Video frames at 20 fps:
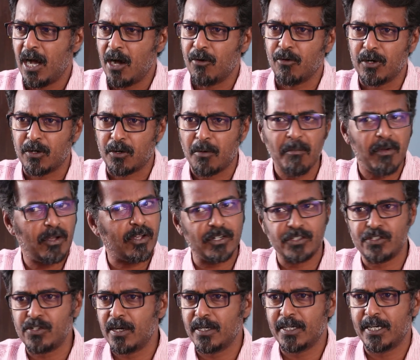அவங்கள ரொம்ப
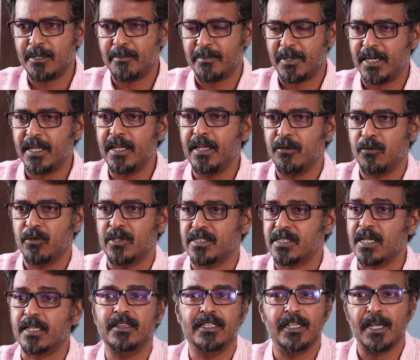கன்சாலிடேட் பண்ணி ஒரு
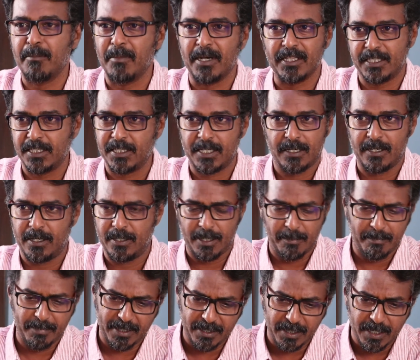சக்தியாக மாற்றியிருக்கிறார்
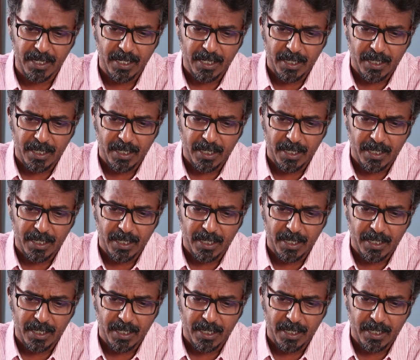எப்படி